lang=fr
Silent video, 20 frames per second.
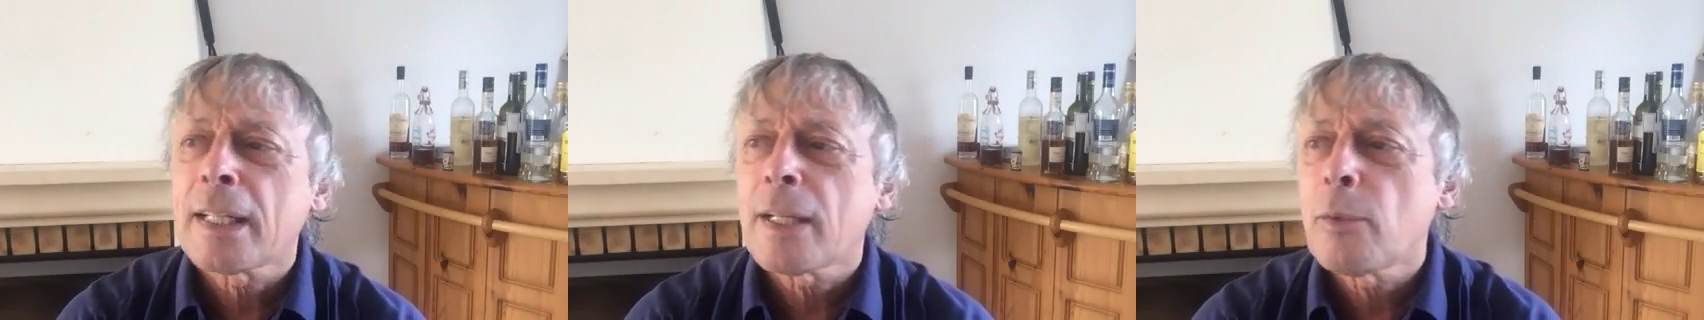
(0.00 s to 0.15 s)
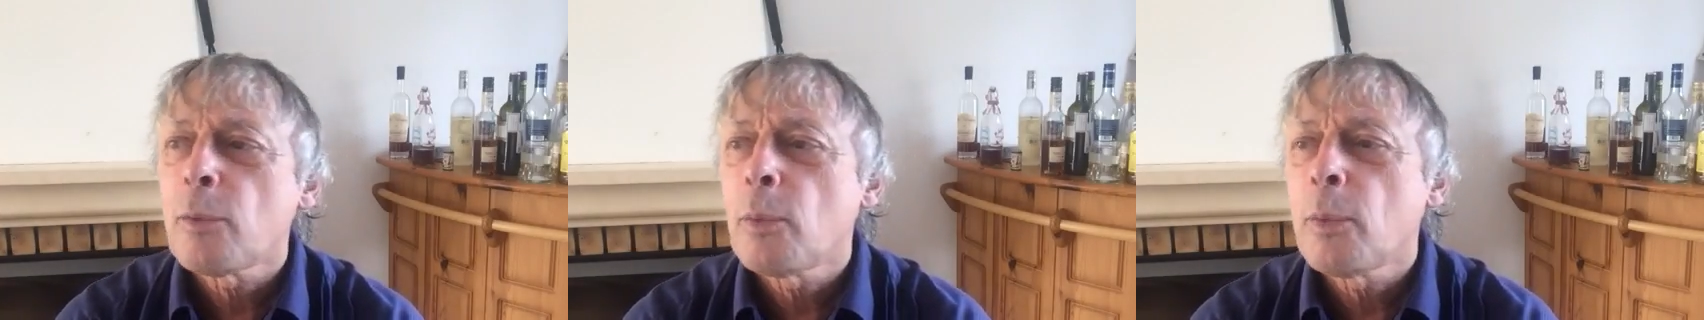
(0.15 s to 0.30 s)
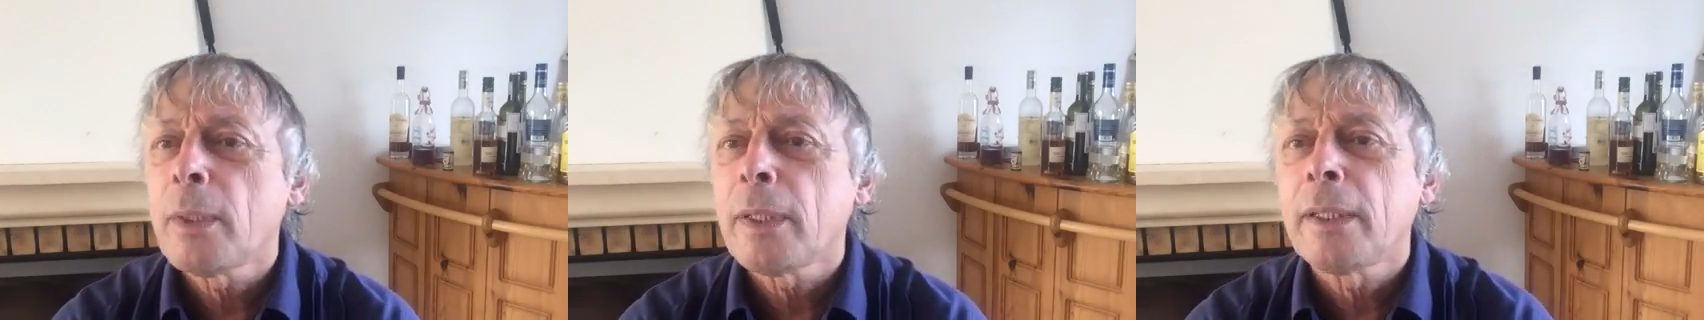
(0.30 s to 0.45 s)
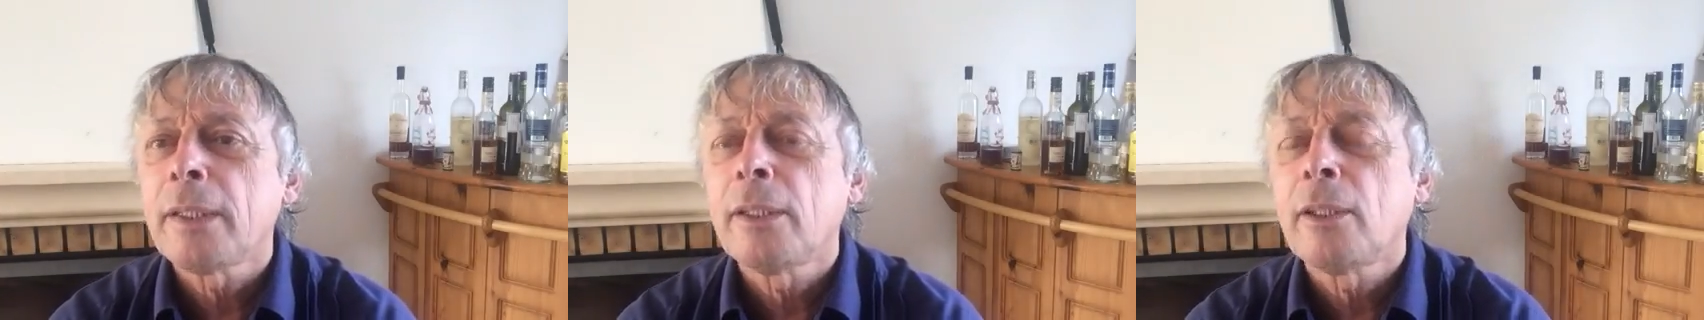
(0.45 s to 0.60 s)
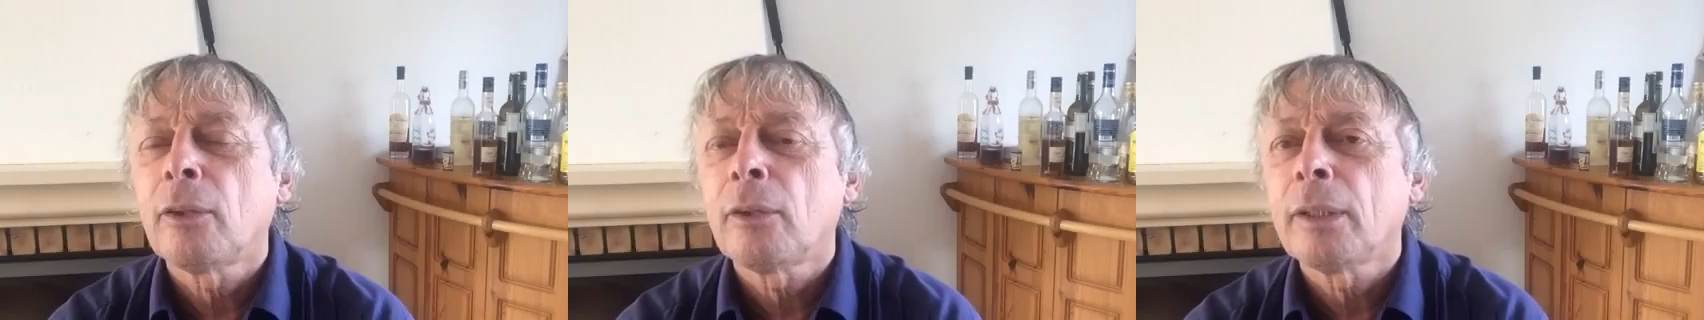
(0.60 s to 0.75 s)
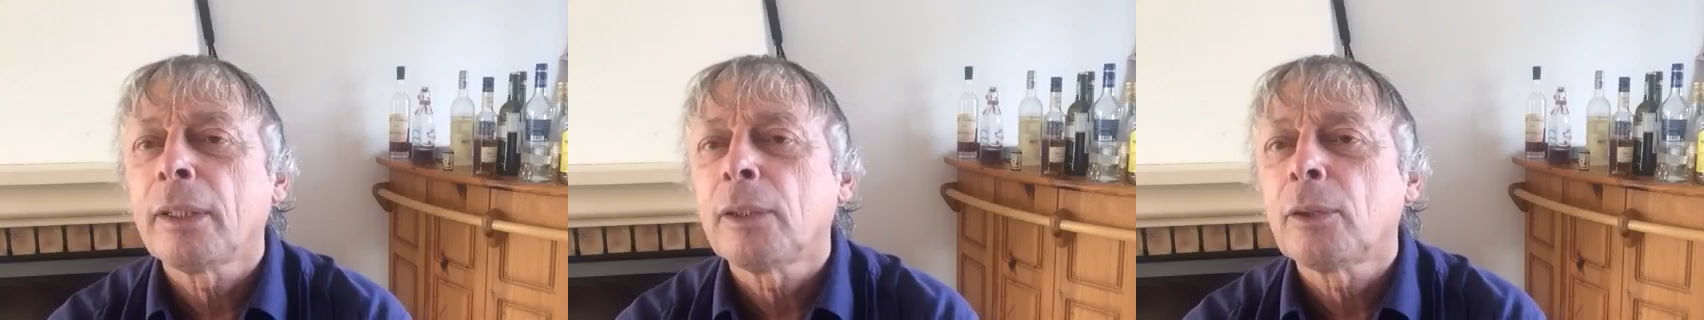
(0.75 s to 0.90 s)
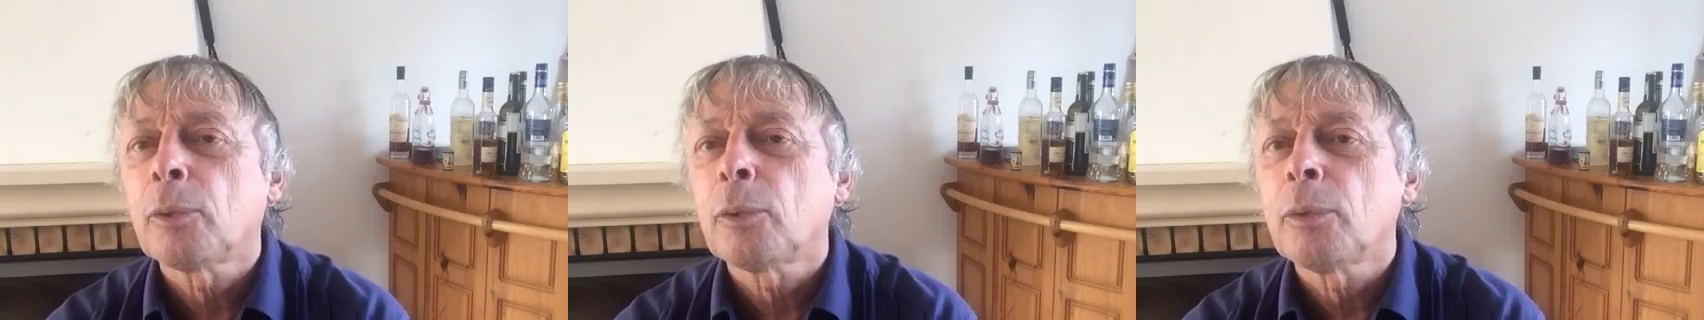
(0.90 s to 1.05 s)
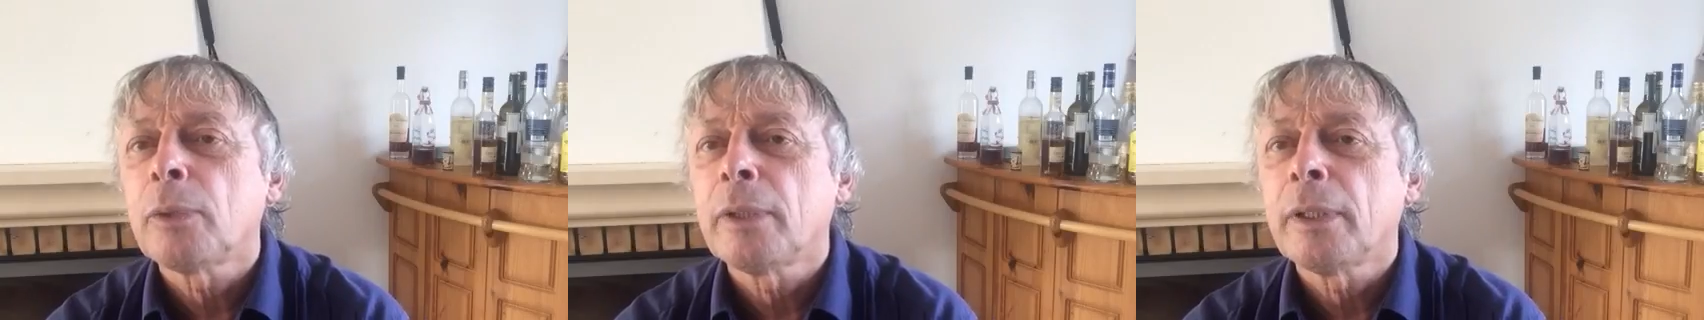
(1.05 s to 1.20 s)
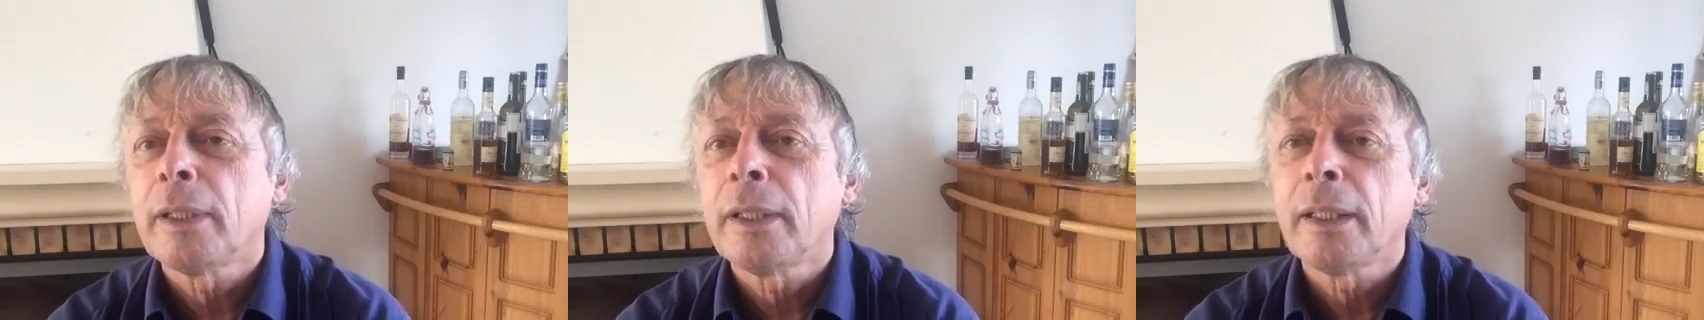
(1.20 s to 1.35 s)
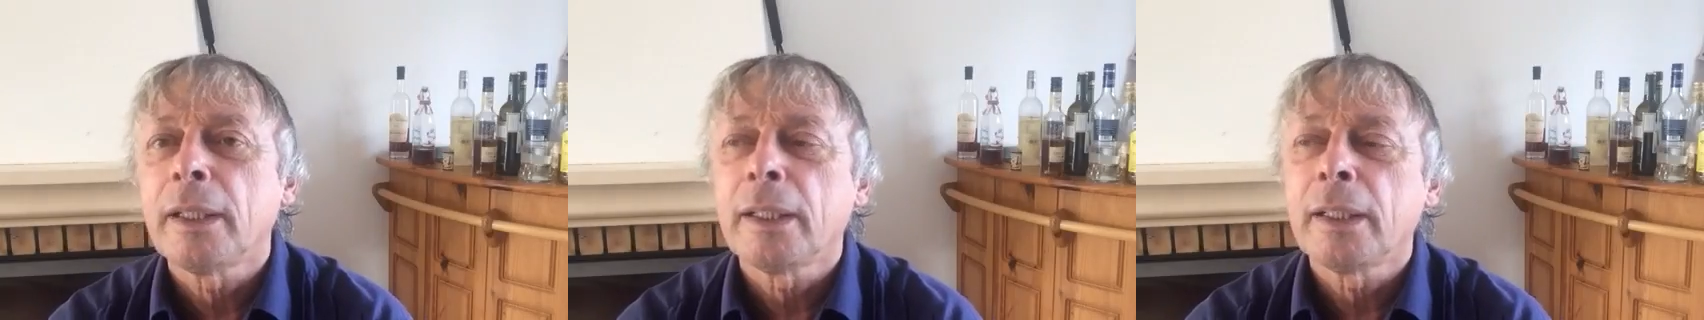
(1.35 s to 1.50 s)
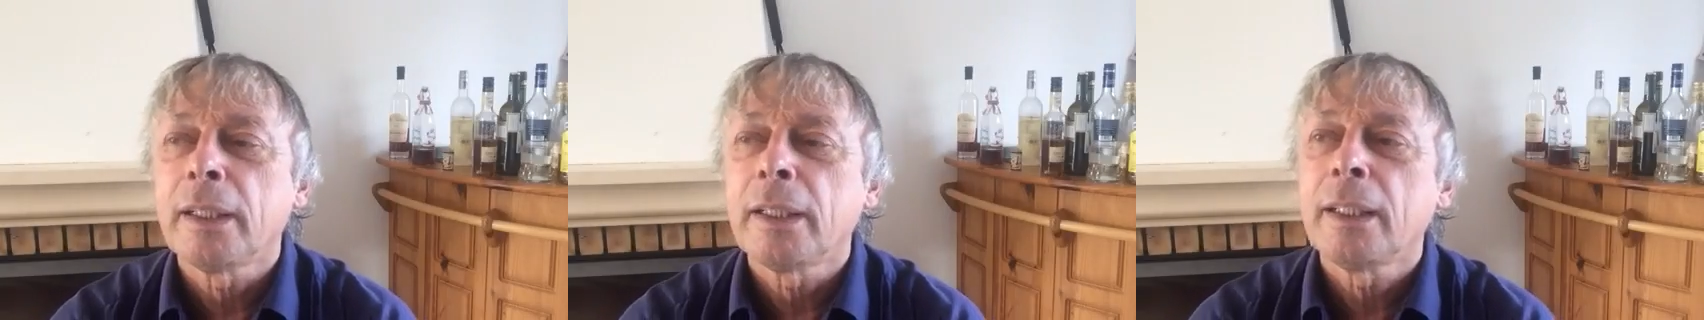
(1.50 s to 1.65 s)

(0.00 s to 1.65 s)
à 8 dans les trous de nez.